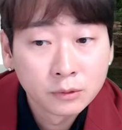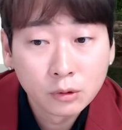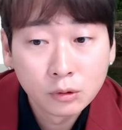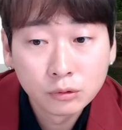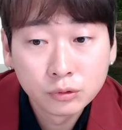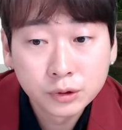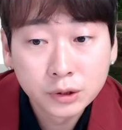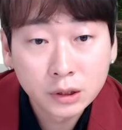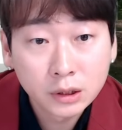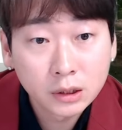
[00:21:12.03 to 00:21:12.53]
不
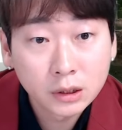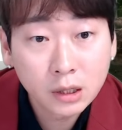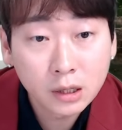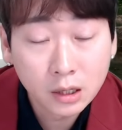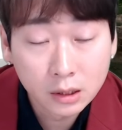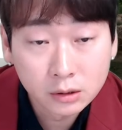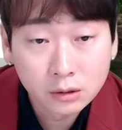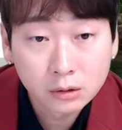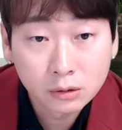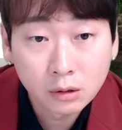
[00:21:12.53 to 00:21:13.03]
思議な
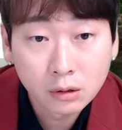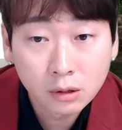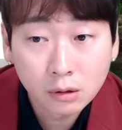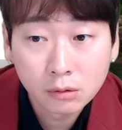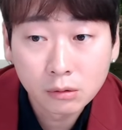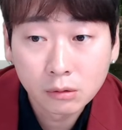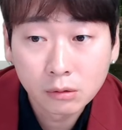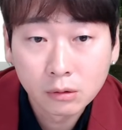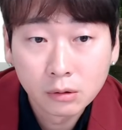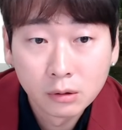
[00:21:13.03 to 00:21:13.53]
感じ、なんか
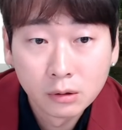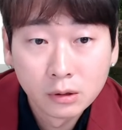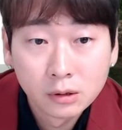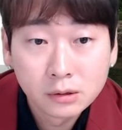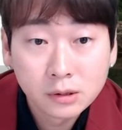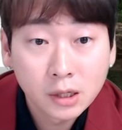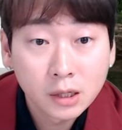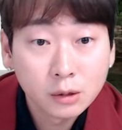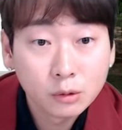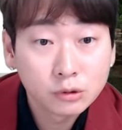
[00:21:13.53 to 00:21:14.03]
こう、
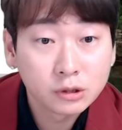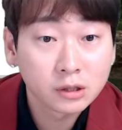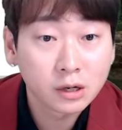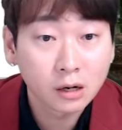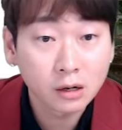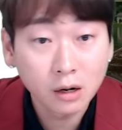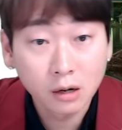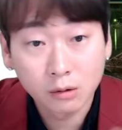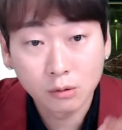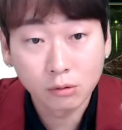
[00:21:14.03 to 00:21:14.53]
西洋人
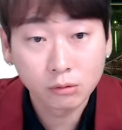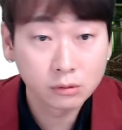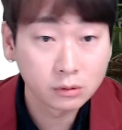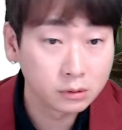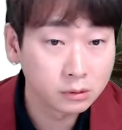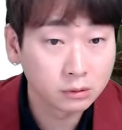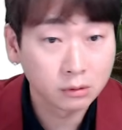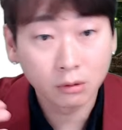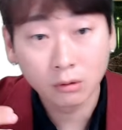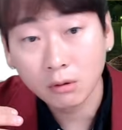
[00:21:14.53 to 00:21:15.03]
が韓
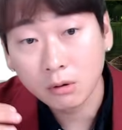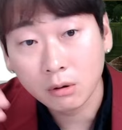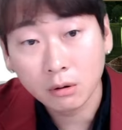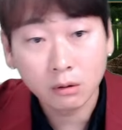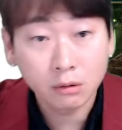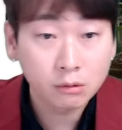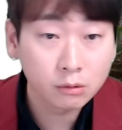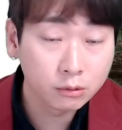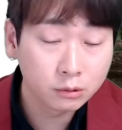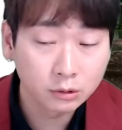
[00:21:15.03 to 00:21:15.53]
国の、
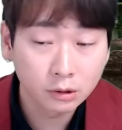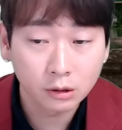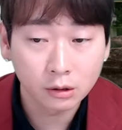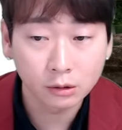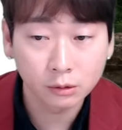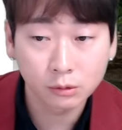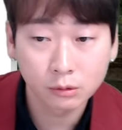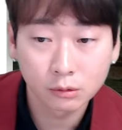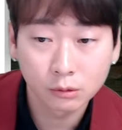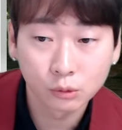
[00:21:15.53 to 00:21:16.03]
こういうなんか、
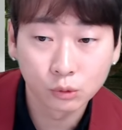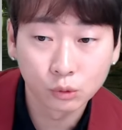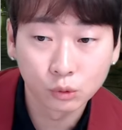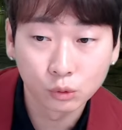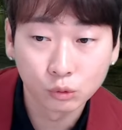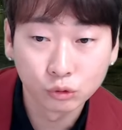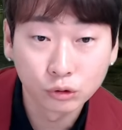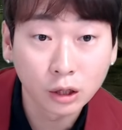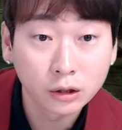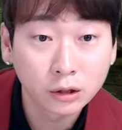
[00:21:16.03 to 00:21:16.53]

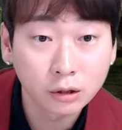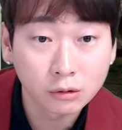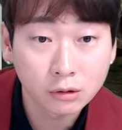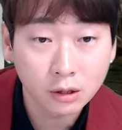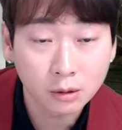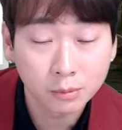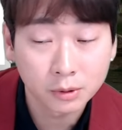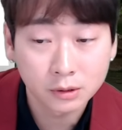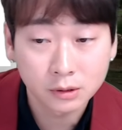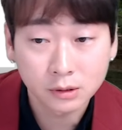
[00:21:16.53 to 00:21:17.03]
歌ってる
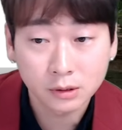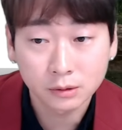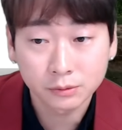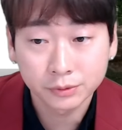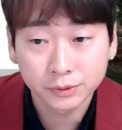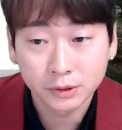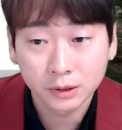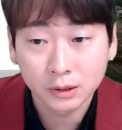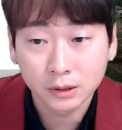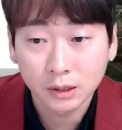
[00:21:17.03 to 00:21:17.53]
からめっちゃ
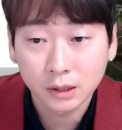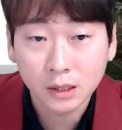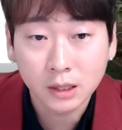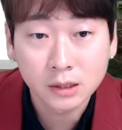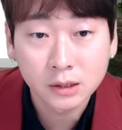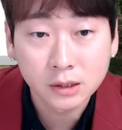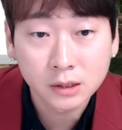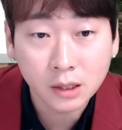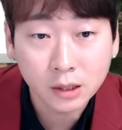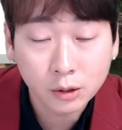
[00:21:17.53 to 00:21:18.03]
不思議な
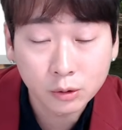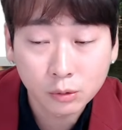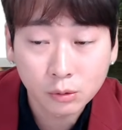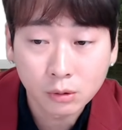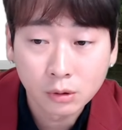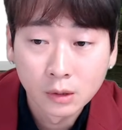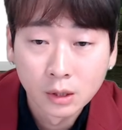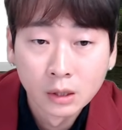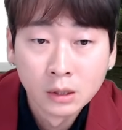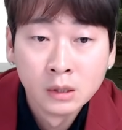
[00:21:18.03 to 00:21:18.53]
感じだけ
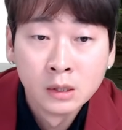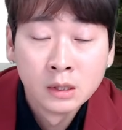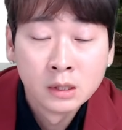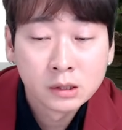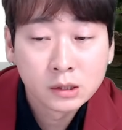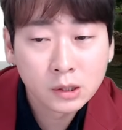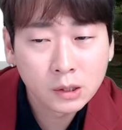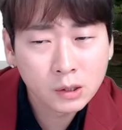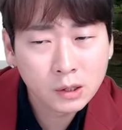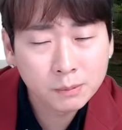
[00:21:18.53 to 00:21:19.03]
ど、
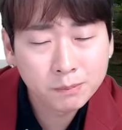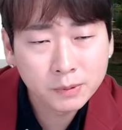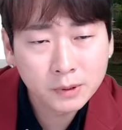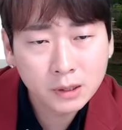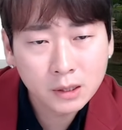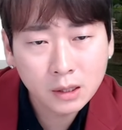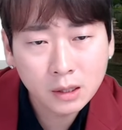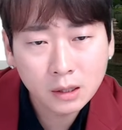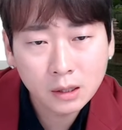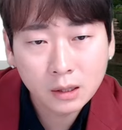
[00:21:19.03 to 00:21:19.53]
JYP
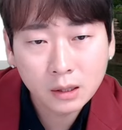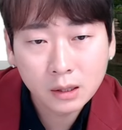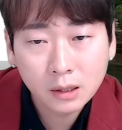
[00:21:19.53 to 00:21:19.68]
が、